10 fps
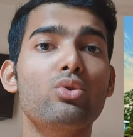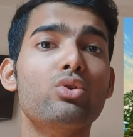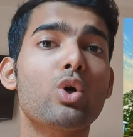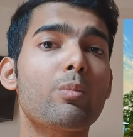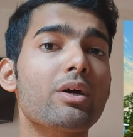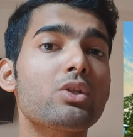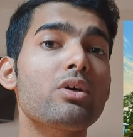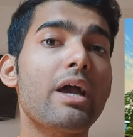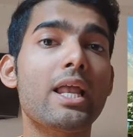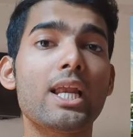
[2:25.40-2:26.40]
তো তোমরা
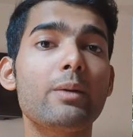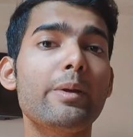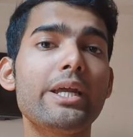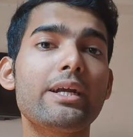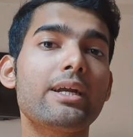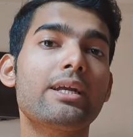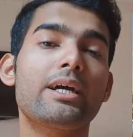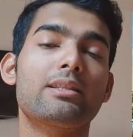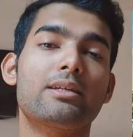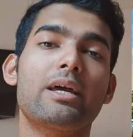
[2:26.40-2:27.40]
কিন্তু এলএলবি ডিগ্রির
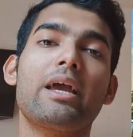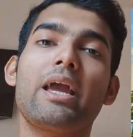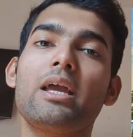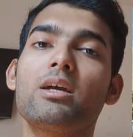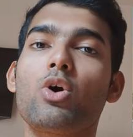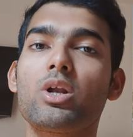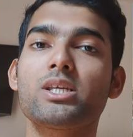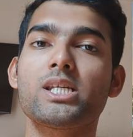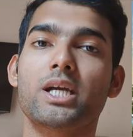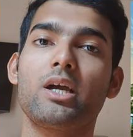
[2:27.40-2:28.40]
ক্ষেত্রে এই
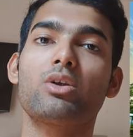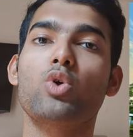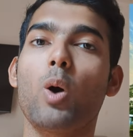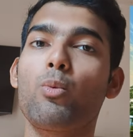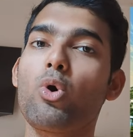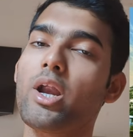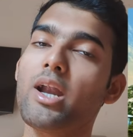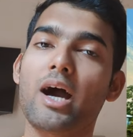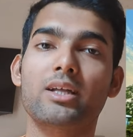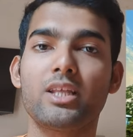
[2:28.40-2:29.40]
কলেজটাকে টপ ওয়ানে
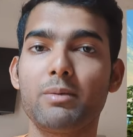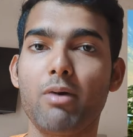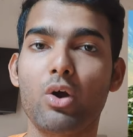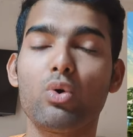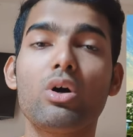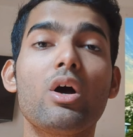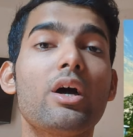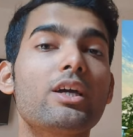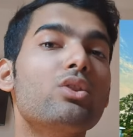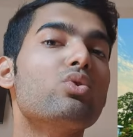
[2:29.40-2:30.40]
রাখতেই পারো
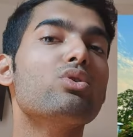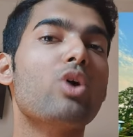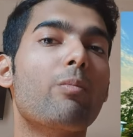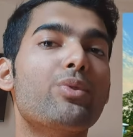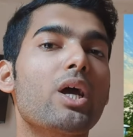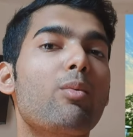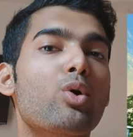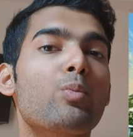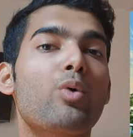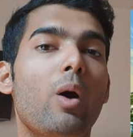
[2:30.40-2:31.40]
কিন্তু সবথেকে
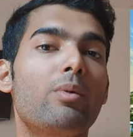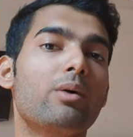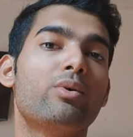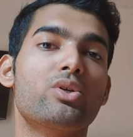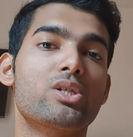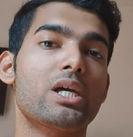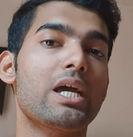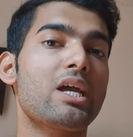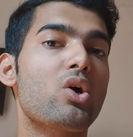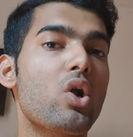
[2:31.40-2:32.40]
বড় প্রবলেম হচ্ছে
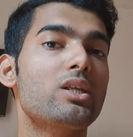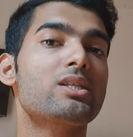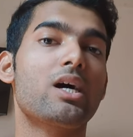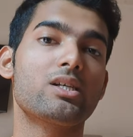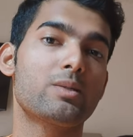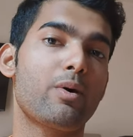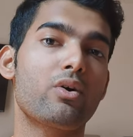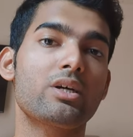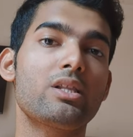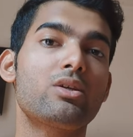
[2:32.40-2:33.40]
এই কলেজে চান্স
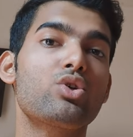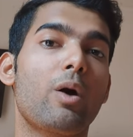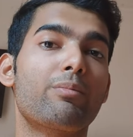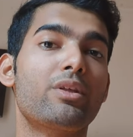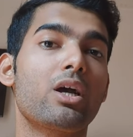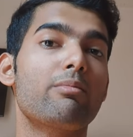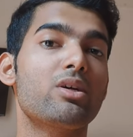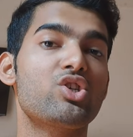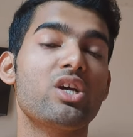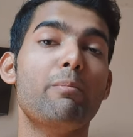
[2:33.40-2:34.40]
পাওয়ার ক্ষেত্রে সবথেকে
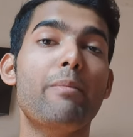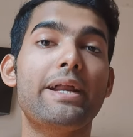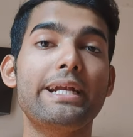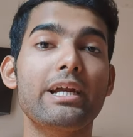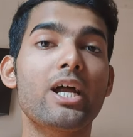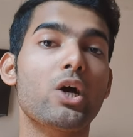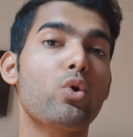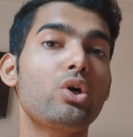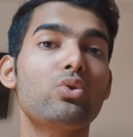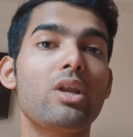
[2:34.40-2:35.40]
বেশি মেরিটের
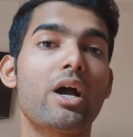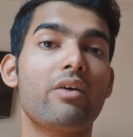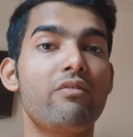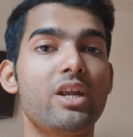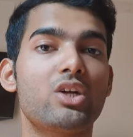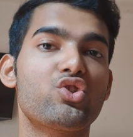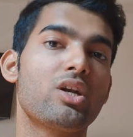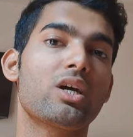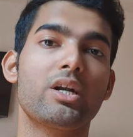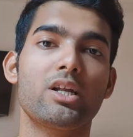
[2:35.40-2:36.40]
আগেও কিন্তু লাগে
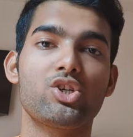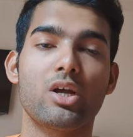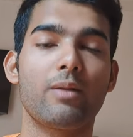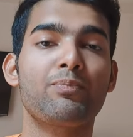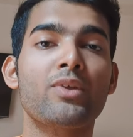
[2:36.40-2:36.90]
ফিনান্সিয়াল কন্ডিশন